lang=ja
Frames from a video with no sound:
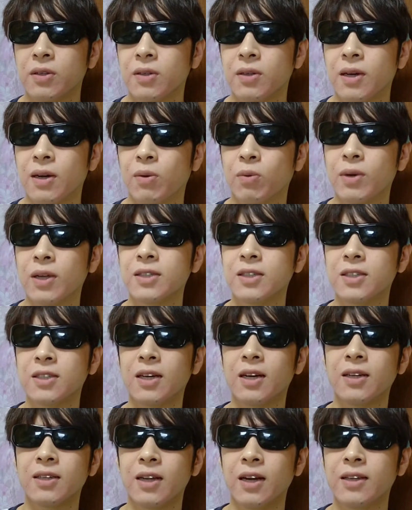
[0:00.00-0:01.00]
同じ時間
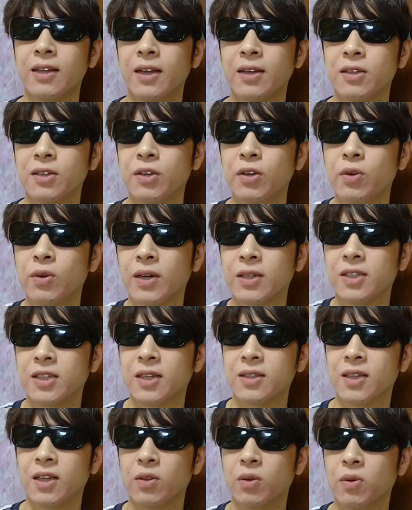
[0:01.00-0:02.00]
働いて給料が違った
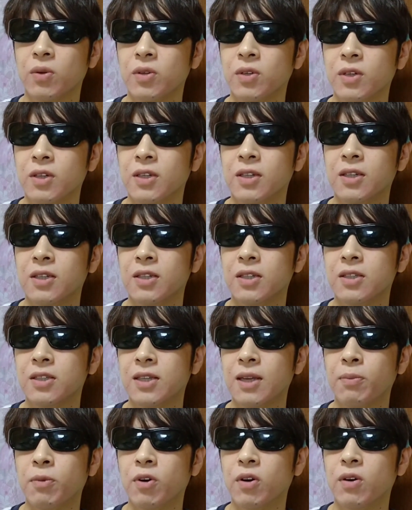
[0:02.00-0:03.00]
として
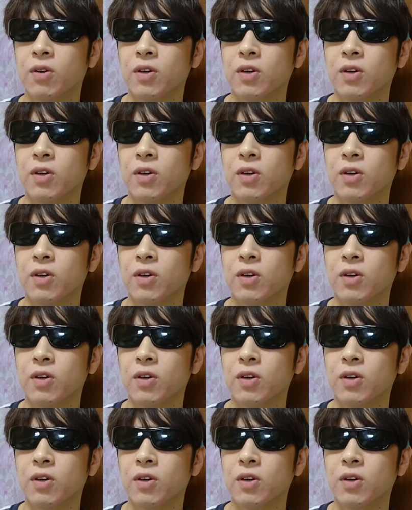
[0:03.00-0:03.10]
も、